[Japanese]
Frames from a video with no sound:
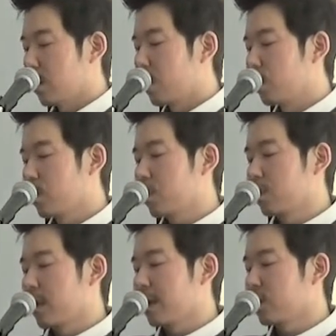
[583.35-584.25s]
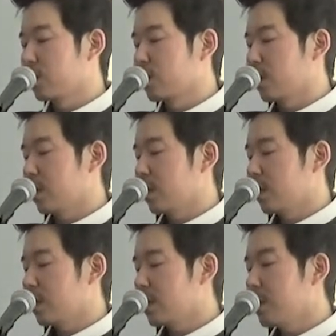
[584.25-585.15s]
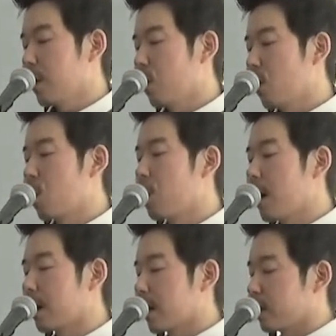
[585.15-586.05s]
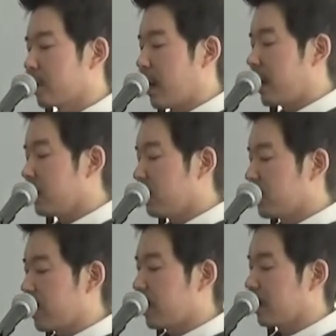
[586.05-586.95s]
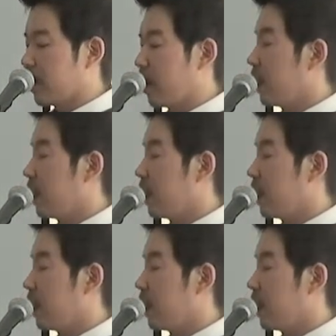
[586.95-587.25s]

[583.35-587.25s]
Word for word: この世の成り行き、今も細かく介入されて